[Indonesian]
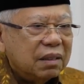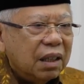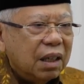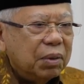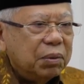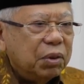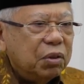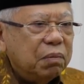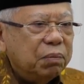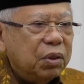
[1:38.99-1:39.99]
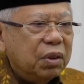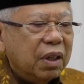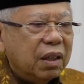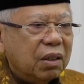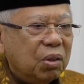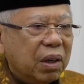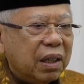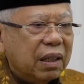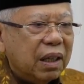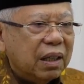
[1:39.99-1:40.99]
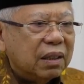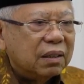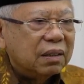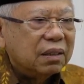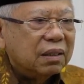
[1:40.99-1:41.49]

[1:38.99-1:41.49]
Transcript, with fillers: Selamat berkumpul dengan keluarga,